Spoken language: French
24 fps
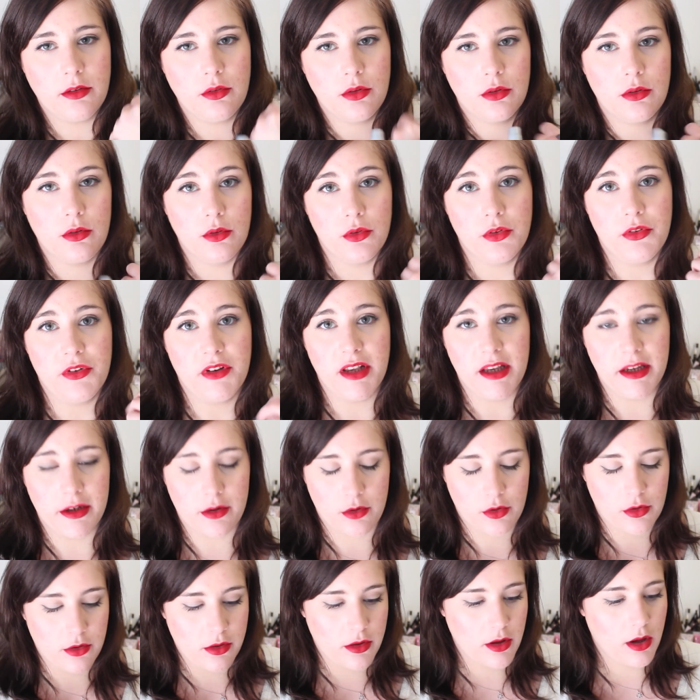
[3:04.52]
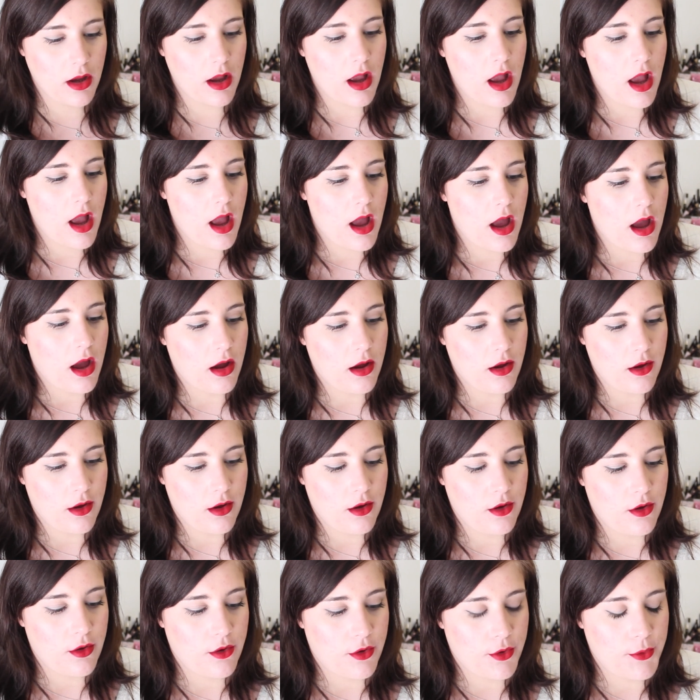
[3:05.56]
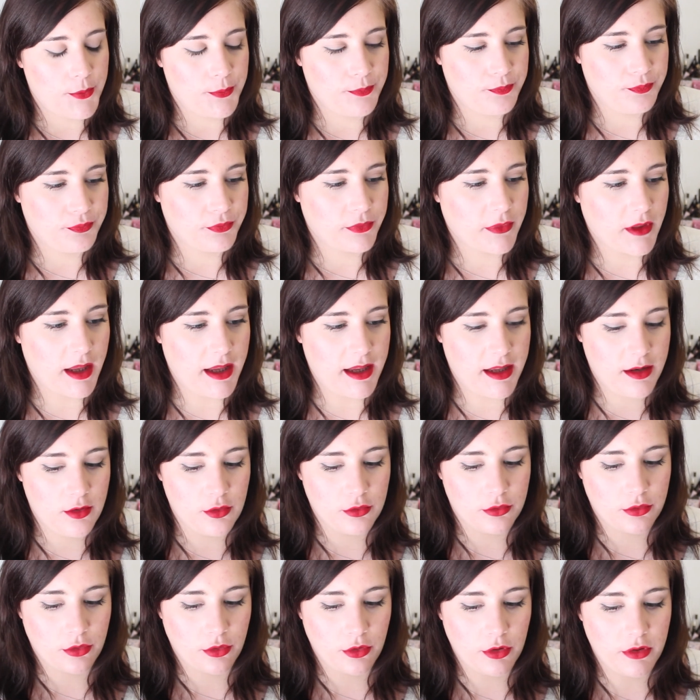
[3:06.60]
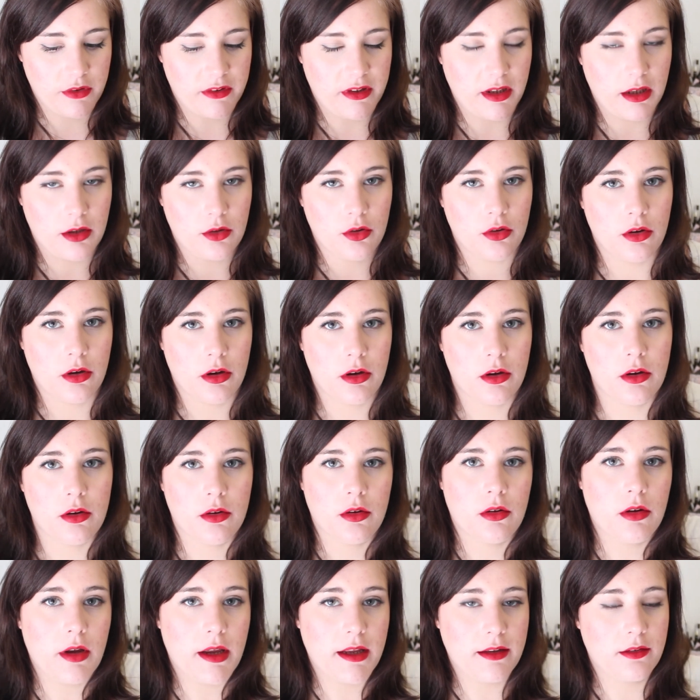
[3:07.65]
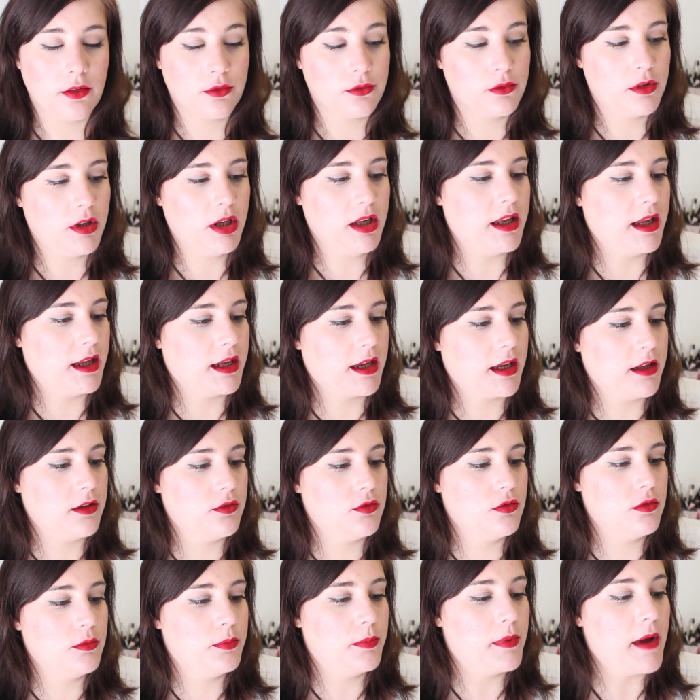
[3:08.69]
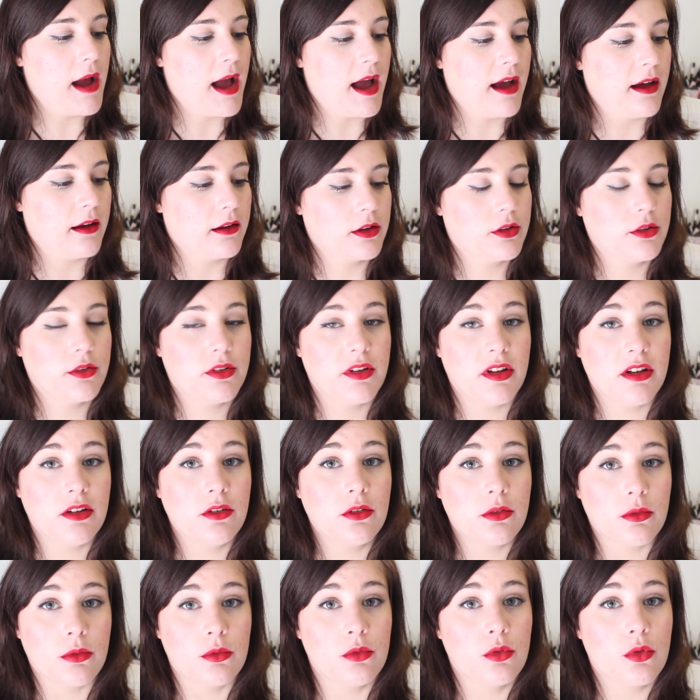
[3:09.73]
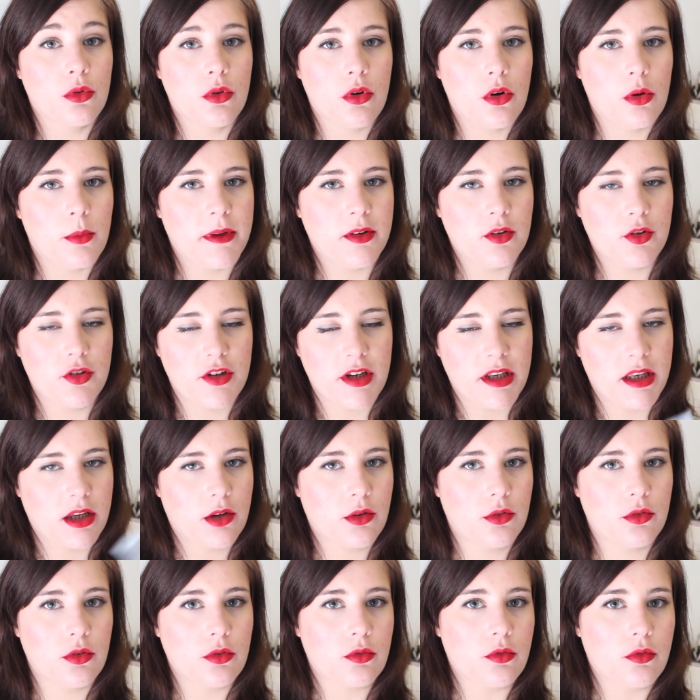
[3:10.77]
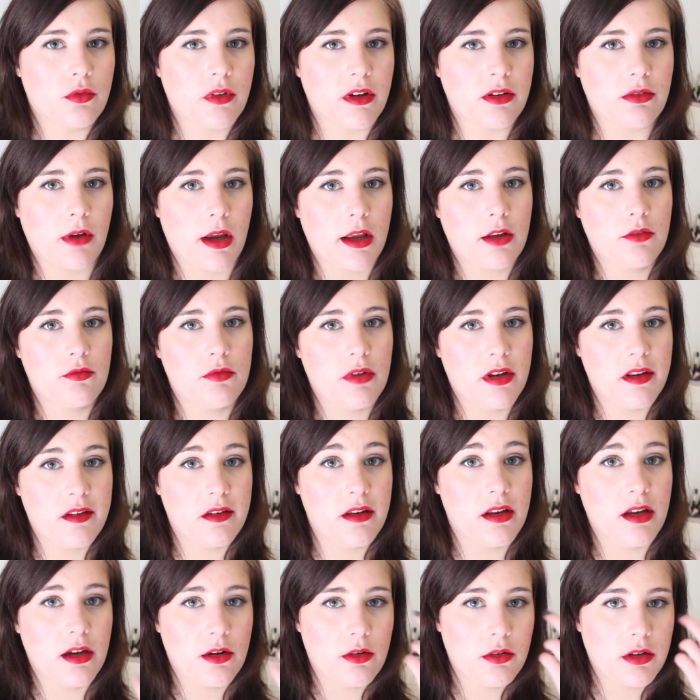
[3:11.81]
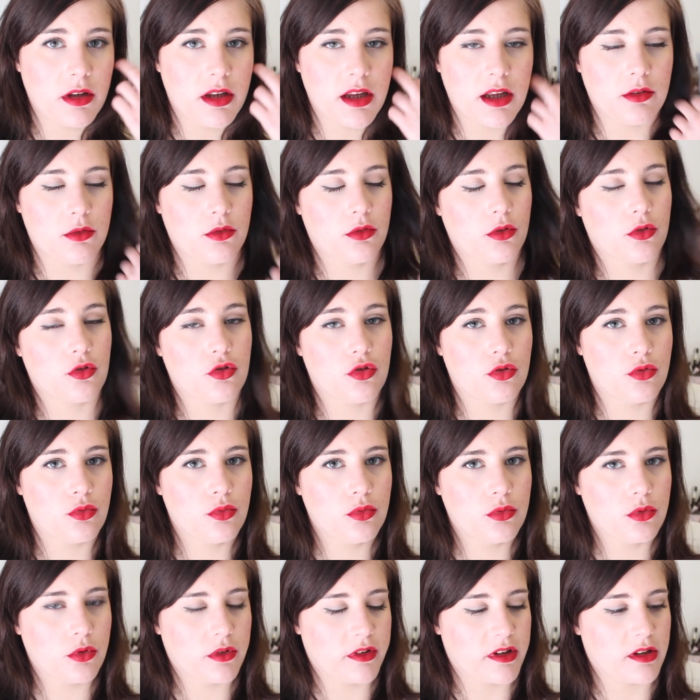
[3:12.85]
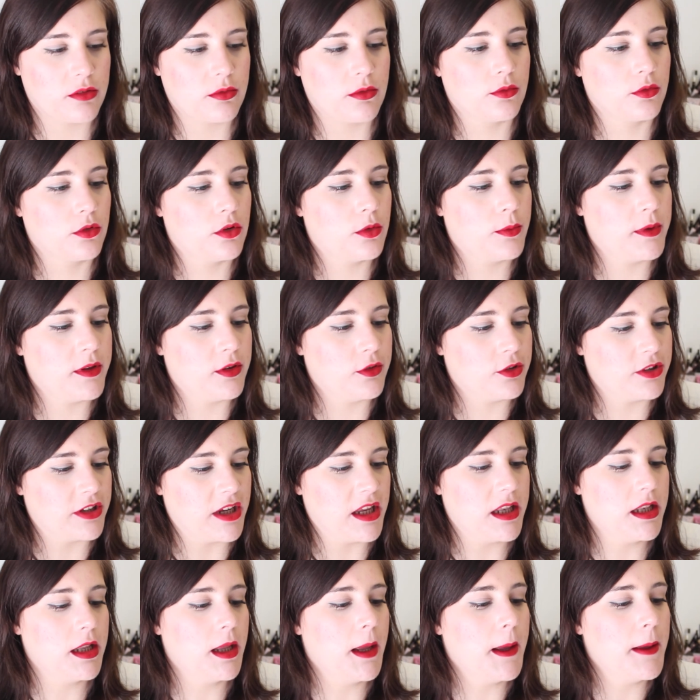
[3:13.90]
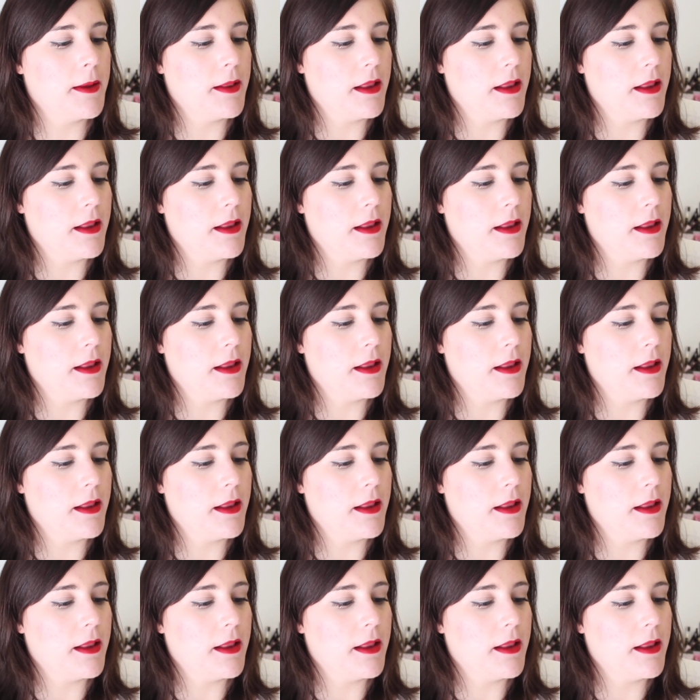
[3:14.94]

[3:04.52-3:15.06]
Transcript: de silicone. Euh, et le truc, c'est que, étant donné qu'il a écrit nulle part que c'est non, comédogène et que de toute façon, avec tous les silicones qu'il y a dedans, je doute que ça soit non comédogène.